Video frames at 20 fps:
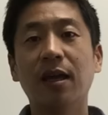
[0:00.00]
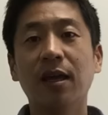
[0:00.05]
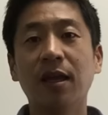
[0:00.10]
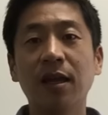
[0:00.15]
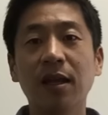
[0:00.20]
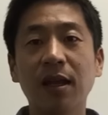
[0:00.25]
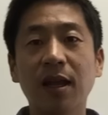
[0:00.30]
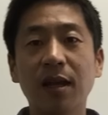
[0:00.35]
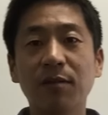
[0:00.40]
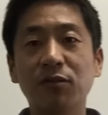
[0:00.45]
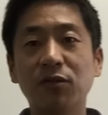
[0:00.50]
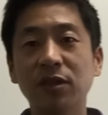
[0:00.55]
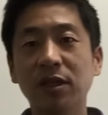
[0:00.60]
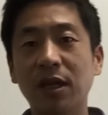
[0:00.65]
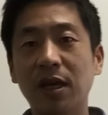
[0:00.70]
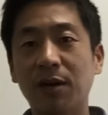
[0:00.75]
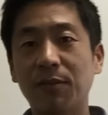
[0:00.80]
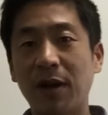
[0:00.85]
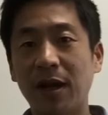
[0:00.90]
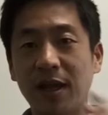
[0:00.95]

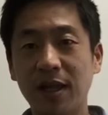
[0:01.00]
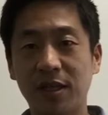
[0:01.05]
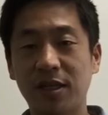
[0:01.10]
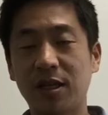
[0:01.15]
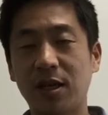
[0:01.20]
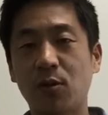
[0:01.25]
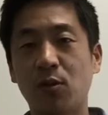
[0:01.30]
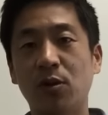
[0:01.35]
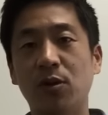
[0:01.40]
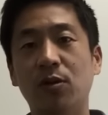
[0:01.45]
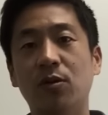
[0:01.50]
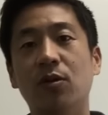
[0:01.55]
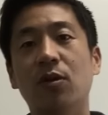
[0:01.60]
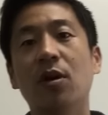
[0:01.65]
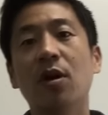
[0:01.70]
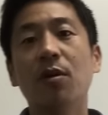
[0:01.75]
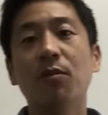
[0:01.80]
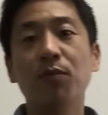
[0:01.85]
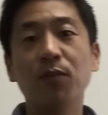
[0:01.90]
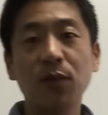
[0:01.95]
일레브니아, 말레이시아에 올리고
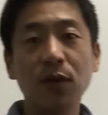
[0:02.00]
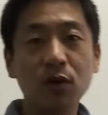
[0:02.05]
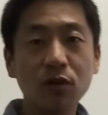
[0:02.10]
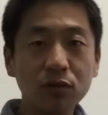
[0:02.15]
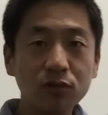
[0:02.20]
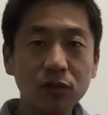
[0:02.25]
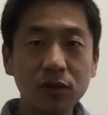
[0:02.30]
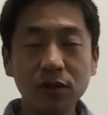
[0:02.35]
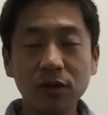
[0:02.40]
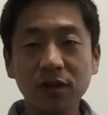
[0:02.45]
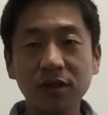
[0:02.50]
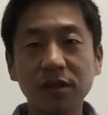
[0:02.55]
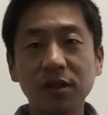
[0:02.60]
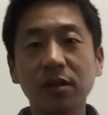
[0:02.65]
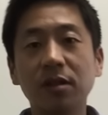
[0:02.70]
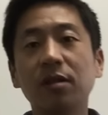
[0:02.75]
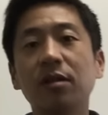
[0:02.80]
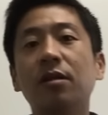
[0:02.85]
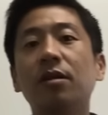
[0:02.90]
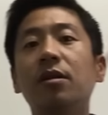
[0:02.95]
미국
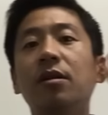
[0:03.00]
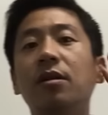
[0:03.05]
물건을